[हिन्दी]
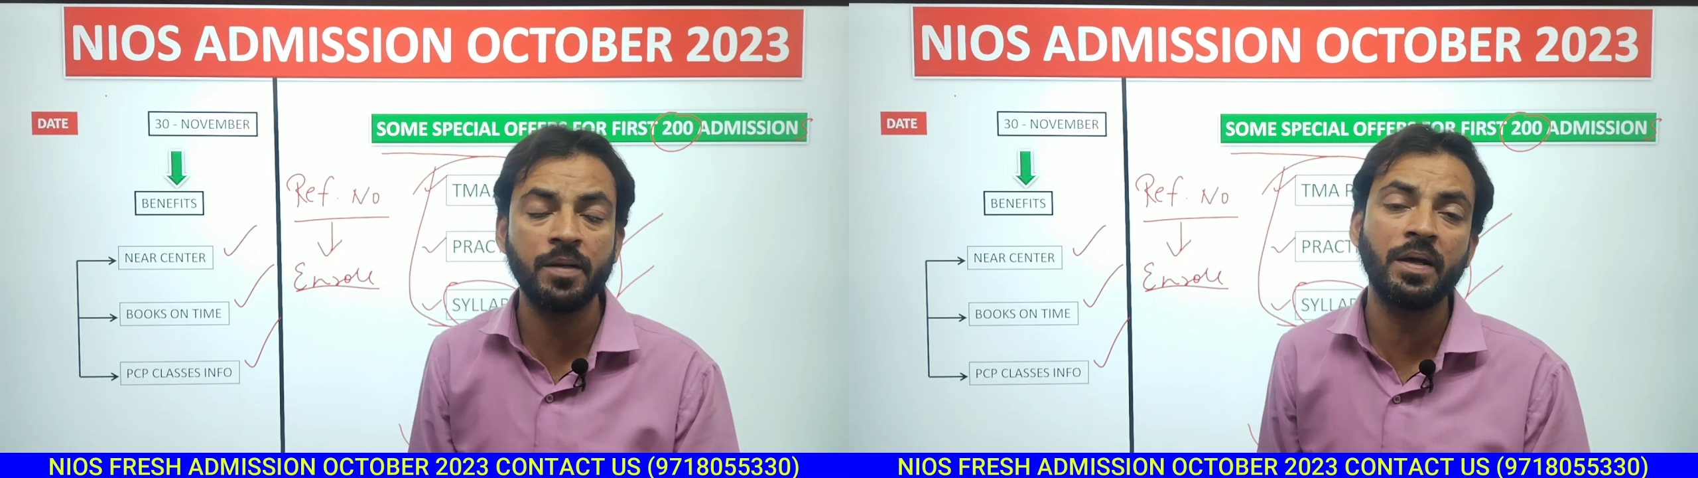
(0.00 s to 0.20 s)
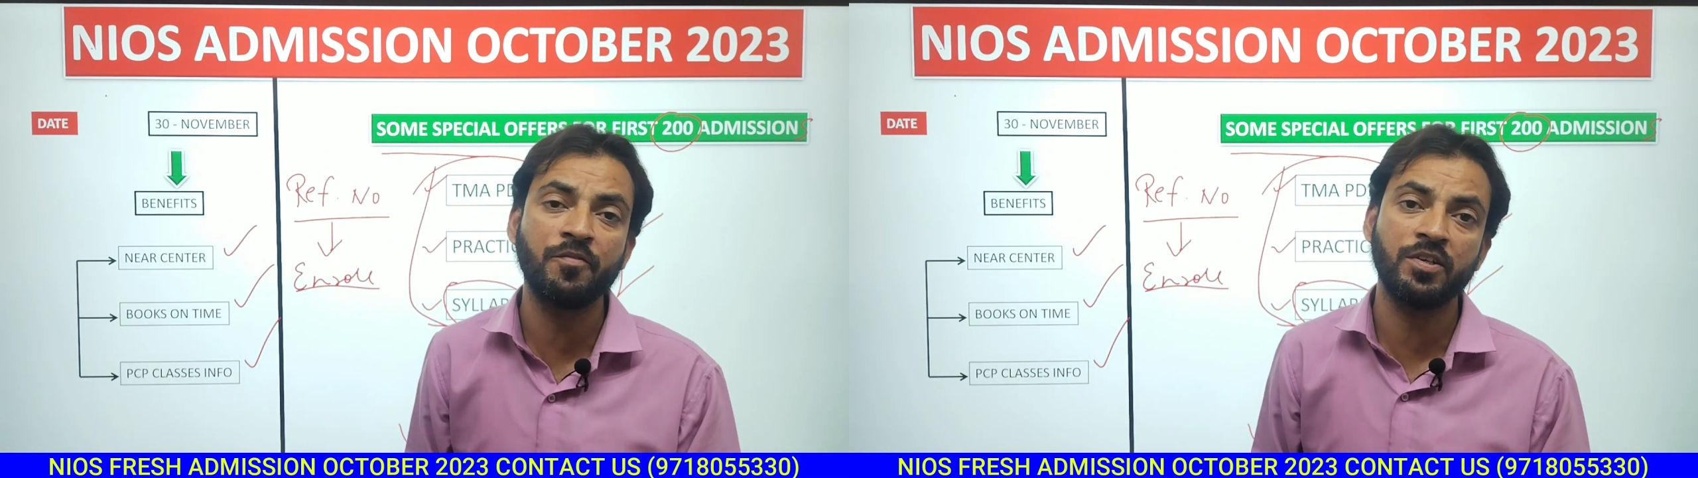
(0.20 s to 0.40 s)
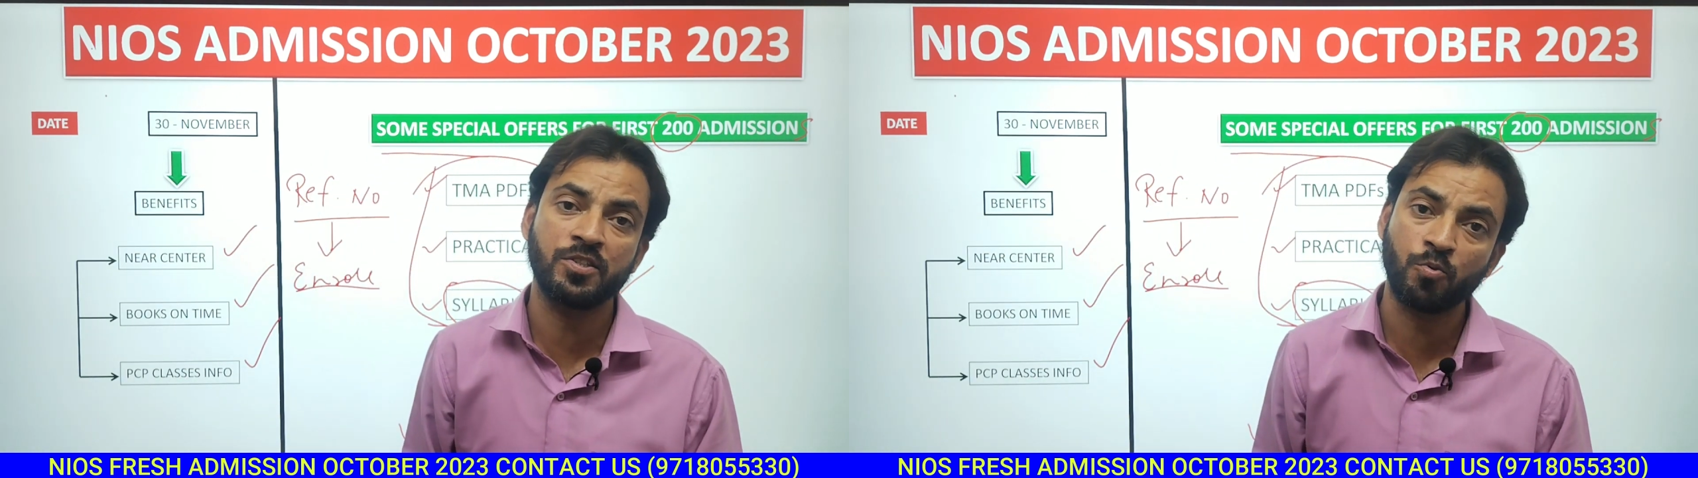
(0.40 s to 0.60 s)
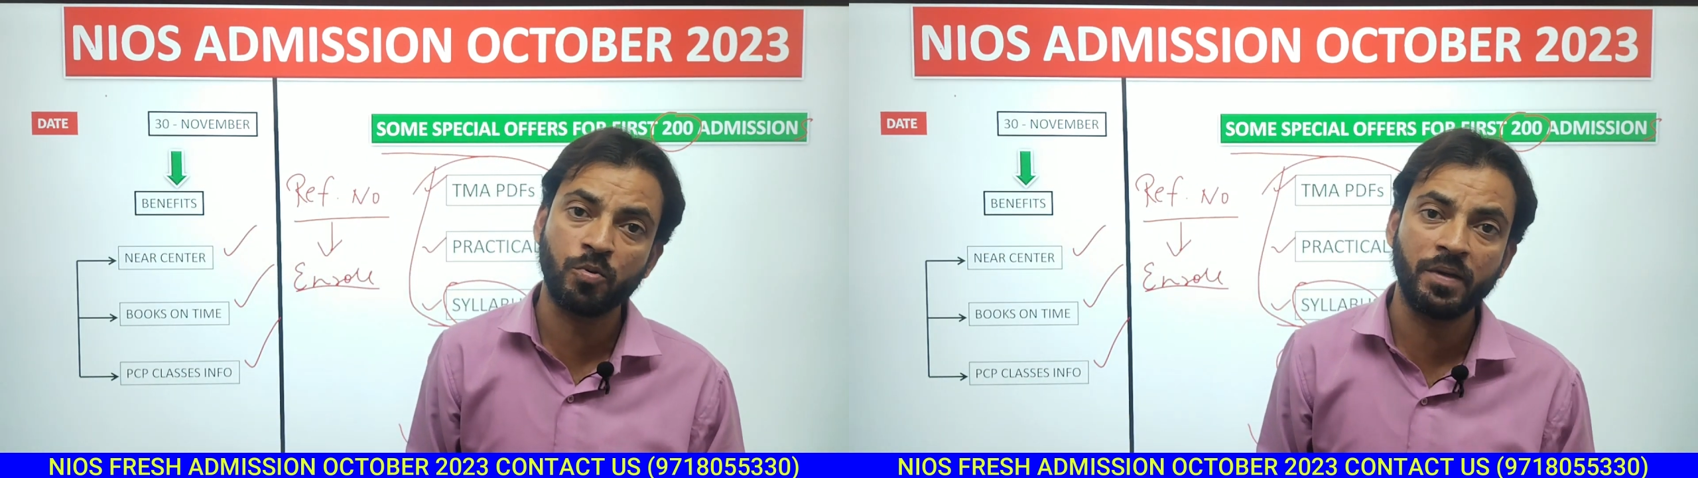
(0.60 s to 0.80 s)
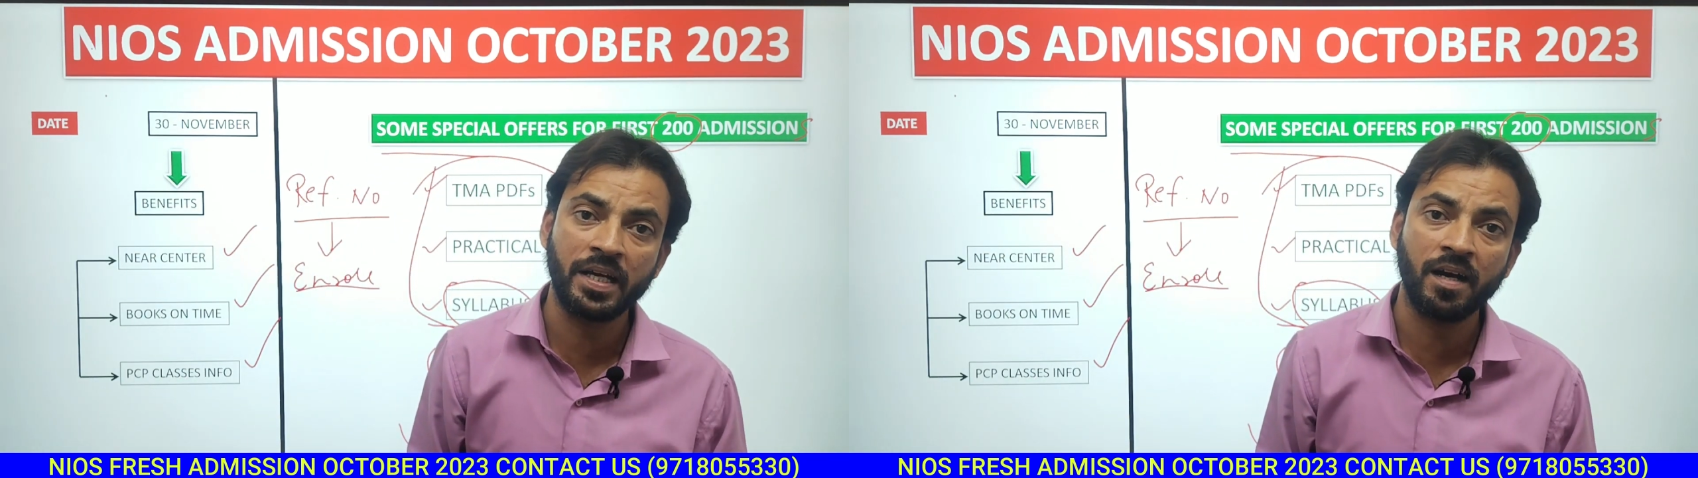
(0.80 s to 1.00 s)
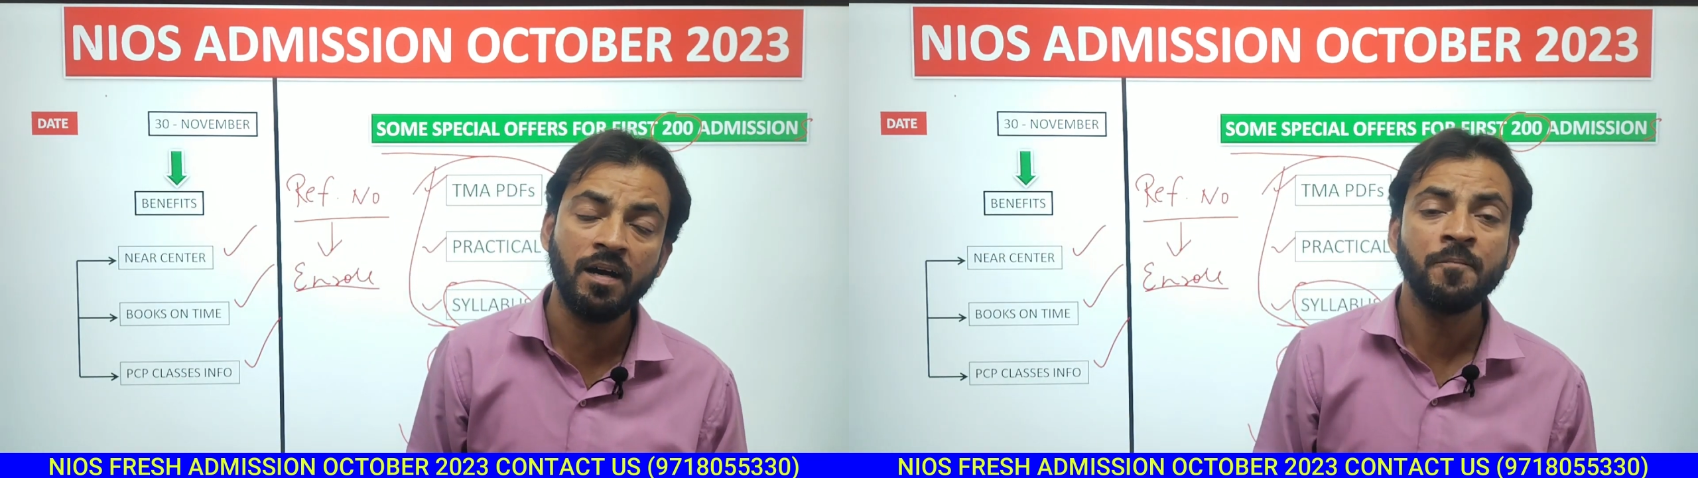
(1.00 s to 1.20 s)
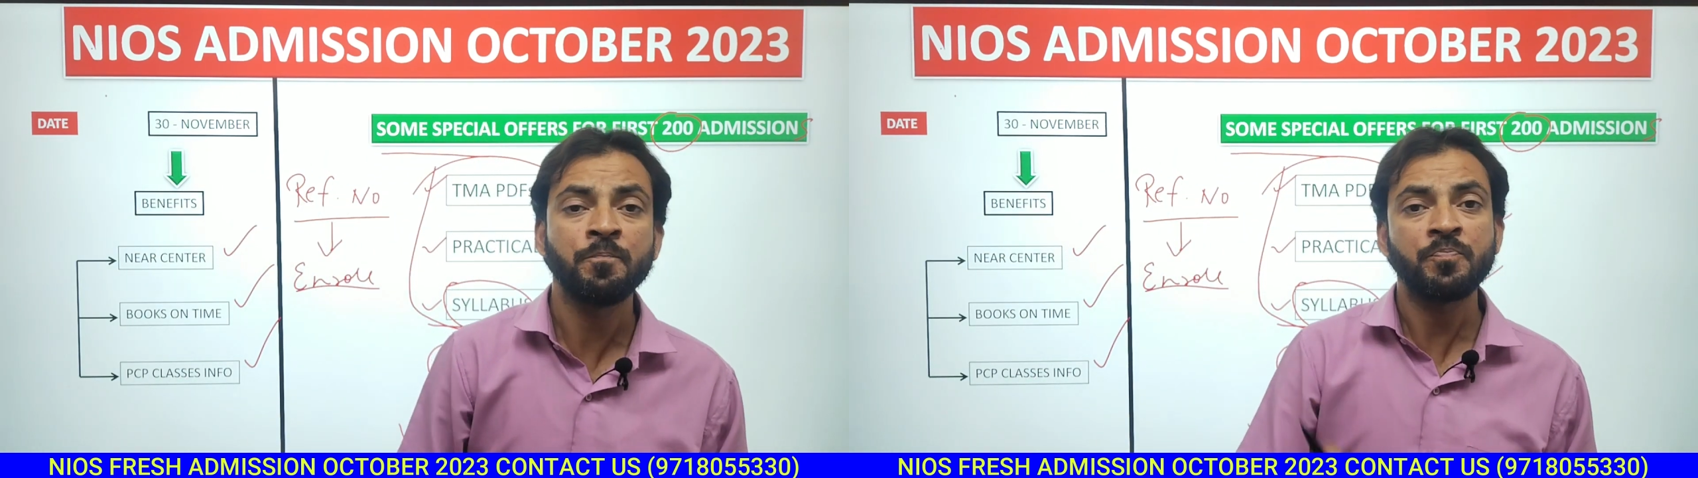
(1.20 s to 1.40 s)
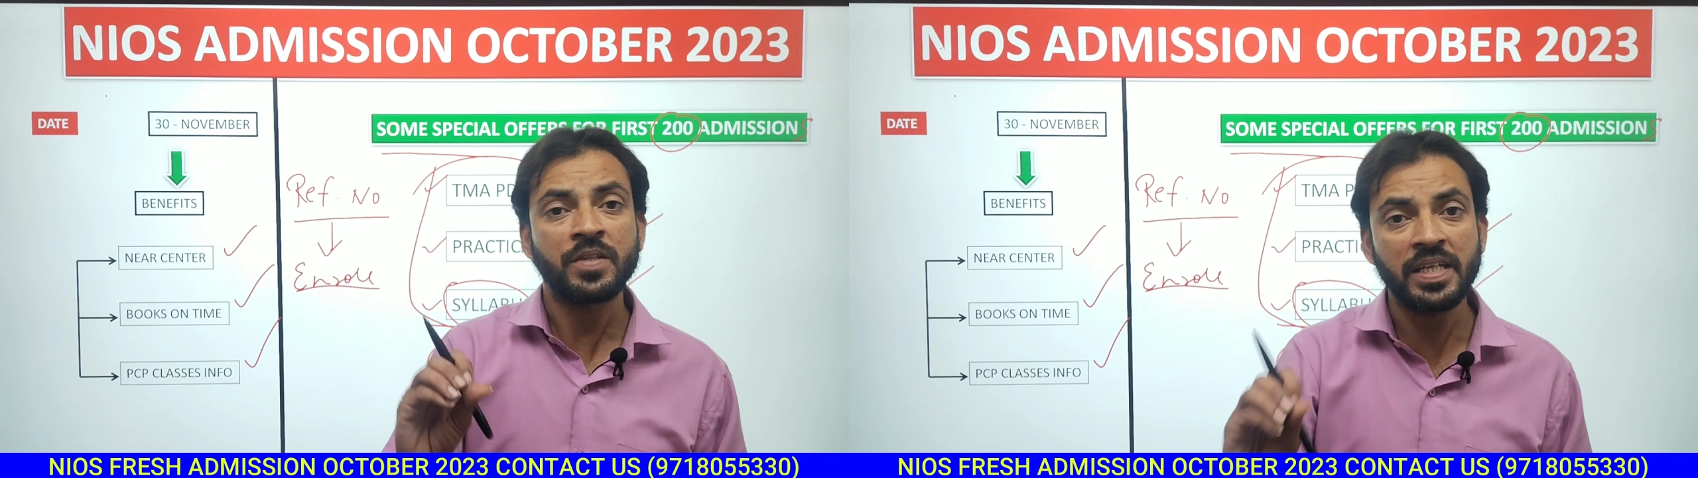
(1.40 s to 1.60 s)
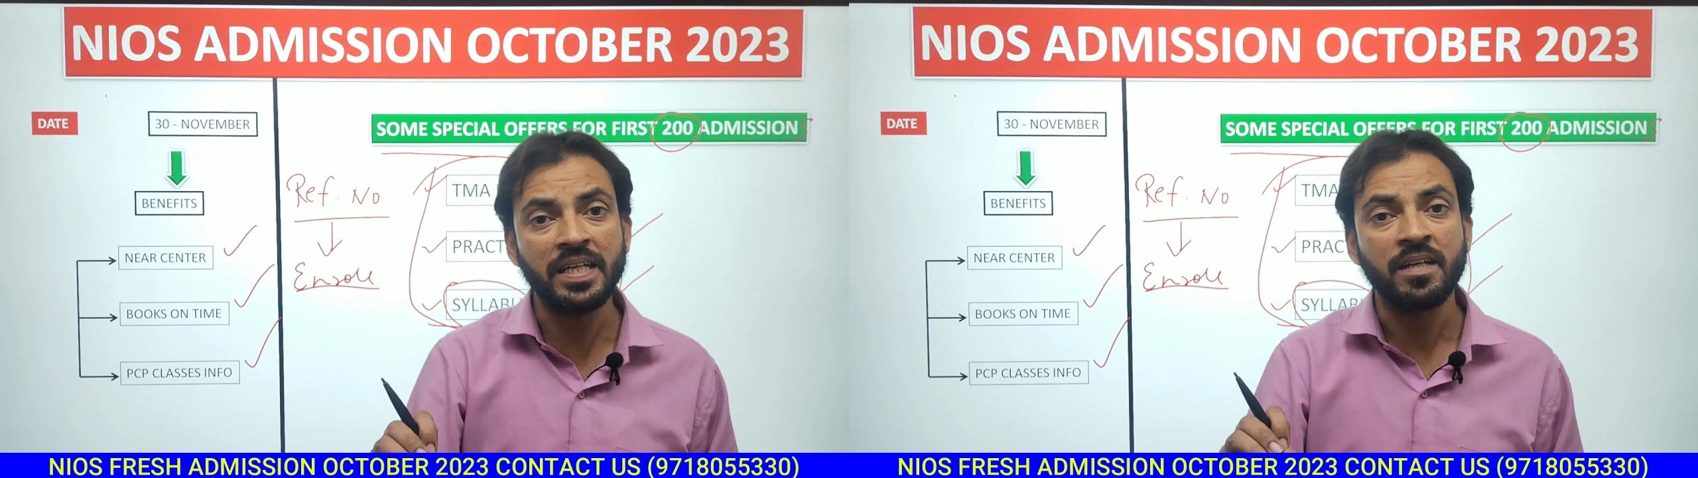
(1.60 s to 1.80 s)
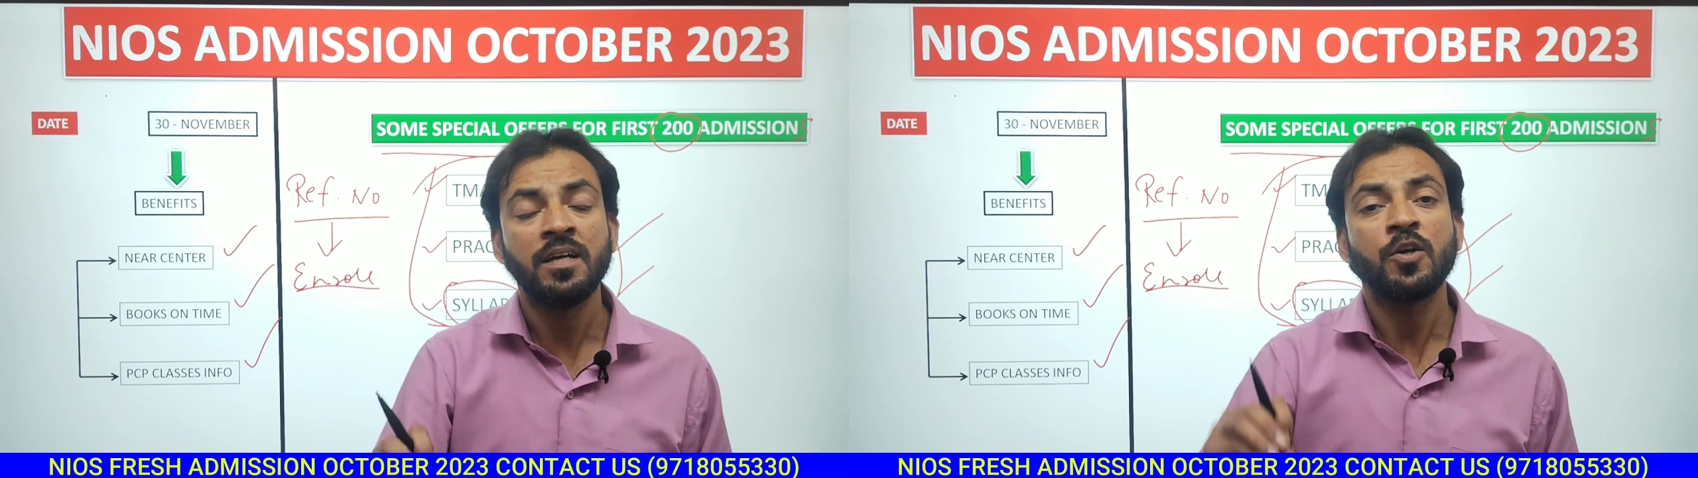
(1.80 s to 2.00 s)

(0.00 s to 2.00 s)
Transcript: ये बेनिफिट जरूर मिलेगा कि